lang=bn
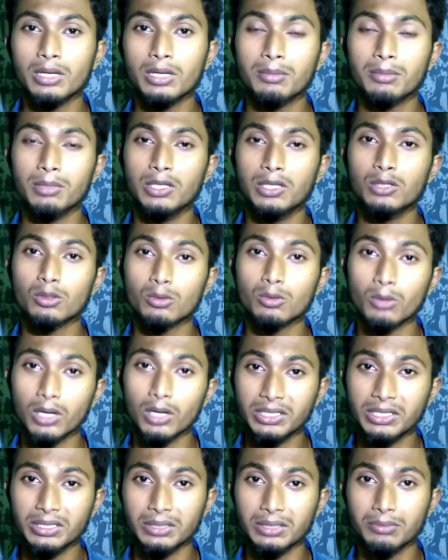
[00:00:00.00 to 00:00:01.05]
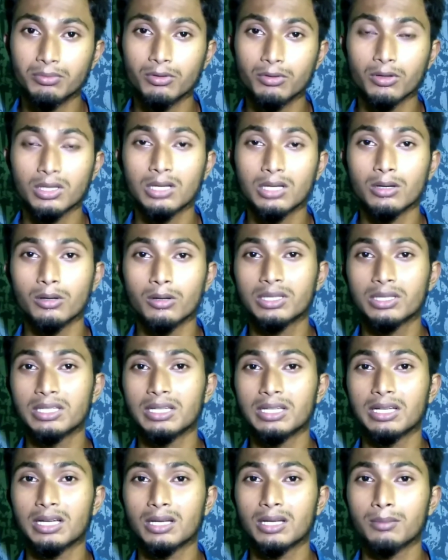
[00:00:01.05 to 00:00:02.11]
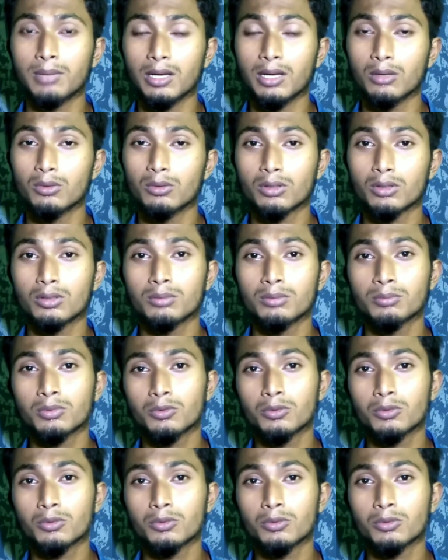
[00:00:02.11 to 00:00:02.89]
এর ভিডিও কোয়ালিটি ফোর কে হওয়াতে এখানে ভালো রকম